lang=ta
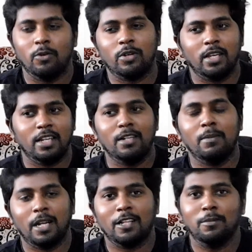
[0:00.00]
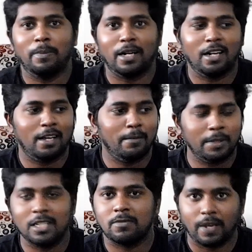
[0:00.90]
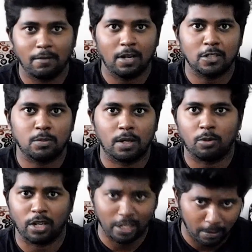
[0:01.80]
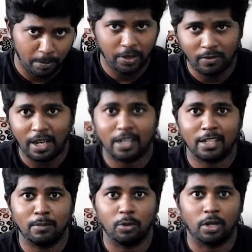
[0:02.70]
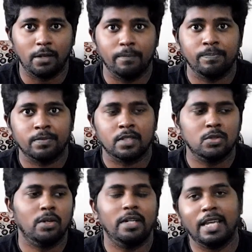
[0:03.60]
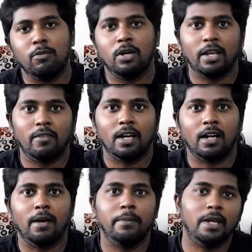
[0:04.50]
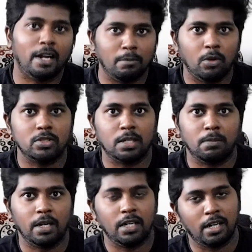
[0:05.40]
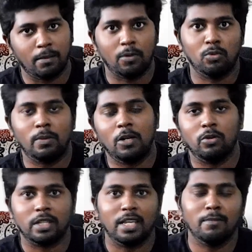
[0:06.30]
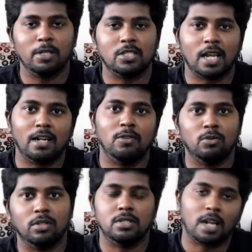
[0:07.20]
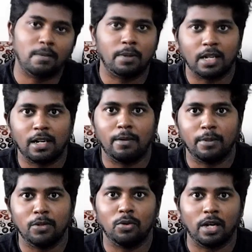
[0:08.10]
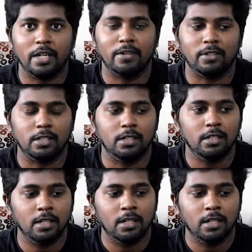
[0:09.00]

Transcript: ஓகே இனிமேலாவது பண்ணலாம் பிஎஸ் ஃபைவ் லான்ச் பண்ண போகிறாங்க எப்படியும் வாங்க தான் போகிறேன் ஸோ டே ஒன்னே வாங்கலாம் அப்படியே அன்பாக்சிங் பண்ணிவிட்டு நம்ம உண்மையிலே ஒரு கேமிங் சேனல் ஒன்று ஸ்டார்ட் பண்ணிடலாம் அப்படின்னு ஒரு ஐடியா வந்தது